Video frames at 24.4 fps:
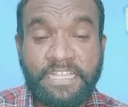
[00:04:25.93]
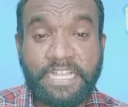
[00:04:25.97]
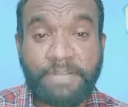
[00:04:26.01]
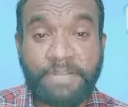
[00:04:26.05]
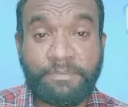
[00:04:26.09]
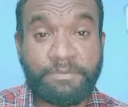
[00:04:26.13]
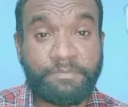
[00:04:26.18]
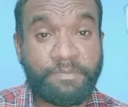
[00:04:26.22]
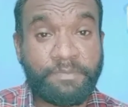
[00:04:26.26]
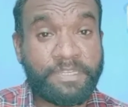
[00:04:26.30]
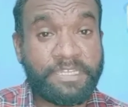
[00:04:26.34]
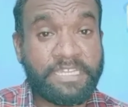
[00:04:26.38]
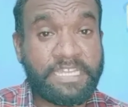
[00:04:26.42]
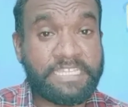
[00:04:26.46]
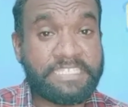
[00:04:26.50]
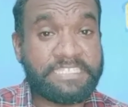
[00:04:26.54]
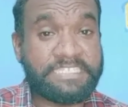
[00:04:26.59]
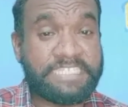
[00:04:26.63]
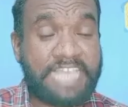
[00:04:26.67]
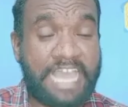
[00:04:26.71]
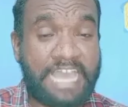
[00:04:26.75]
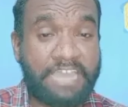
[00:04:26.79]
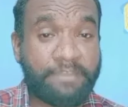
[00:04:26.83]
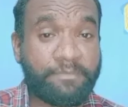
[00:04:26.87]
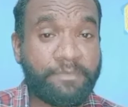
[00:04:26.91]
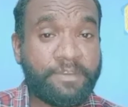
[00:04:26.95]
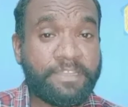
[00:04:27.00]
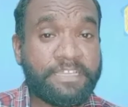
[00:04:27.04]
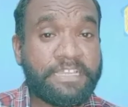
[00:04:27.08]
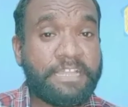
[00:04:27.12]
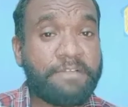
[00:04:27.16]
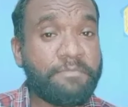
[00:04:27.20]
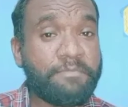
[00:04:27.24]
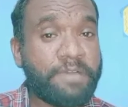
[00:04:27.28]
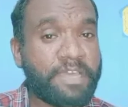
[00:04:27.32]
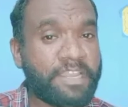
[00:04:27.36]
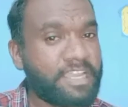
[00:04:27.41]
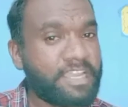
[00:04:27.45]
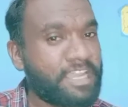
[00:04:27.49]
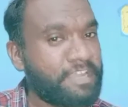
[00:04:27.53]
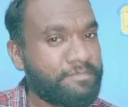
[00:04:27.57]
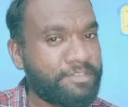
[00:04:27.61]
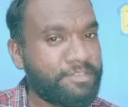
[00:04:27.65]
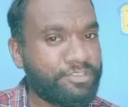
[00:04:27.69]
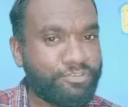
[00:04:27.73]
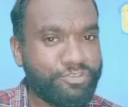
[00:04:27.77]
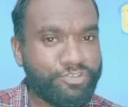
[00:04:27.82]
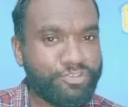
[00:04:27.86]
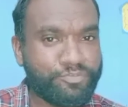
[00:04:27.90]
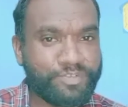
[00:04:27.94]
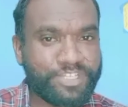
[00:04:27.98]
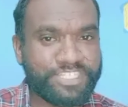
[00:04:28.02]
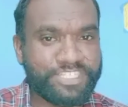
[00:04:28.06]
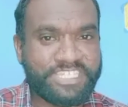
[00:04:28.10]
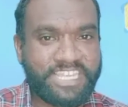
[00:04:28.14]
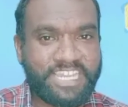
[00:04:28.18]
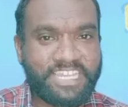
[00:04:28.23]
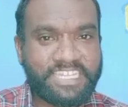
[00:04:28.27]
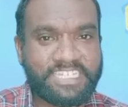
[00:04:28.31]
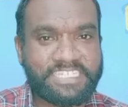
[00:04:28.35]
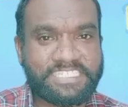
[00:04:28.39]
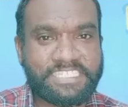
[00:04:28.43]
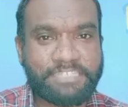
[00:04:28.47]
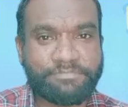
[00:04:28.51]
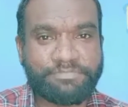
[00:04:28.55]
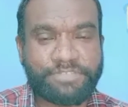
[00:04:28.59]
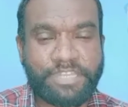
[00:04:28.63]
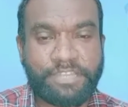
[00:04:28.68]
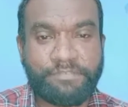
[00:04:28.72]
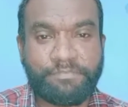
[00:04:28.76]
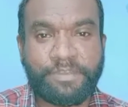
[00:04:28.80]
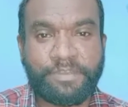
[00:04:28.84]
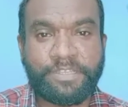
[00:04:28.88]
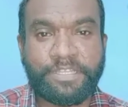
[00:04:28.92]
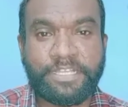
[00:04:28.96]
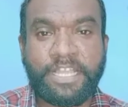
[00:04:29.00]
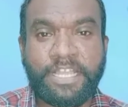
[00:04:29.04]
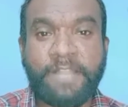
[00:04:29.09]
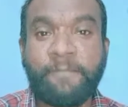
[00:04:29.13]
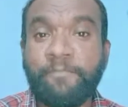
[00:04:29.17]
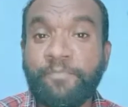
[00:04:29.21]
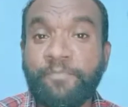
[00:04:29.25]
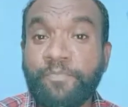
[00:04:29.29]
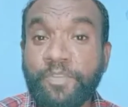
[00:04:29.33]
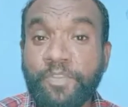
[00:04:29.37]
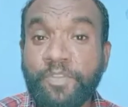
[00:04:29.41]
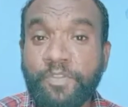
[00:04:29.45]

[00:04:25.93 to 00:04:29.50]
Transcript: கமெண்ட் பண்ணுங்கள் ஷேர் பண்ணுங்கள் மறக்காமல் துடுக்குமுட்டை சேனலுக்கு சப்ஸ்கிரைப் பண்ணுங்கள்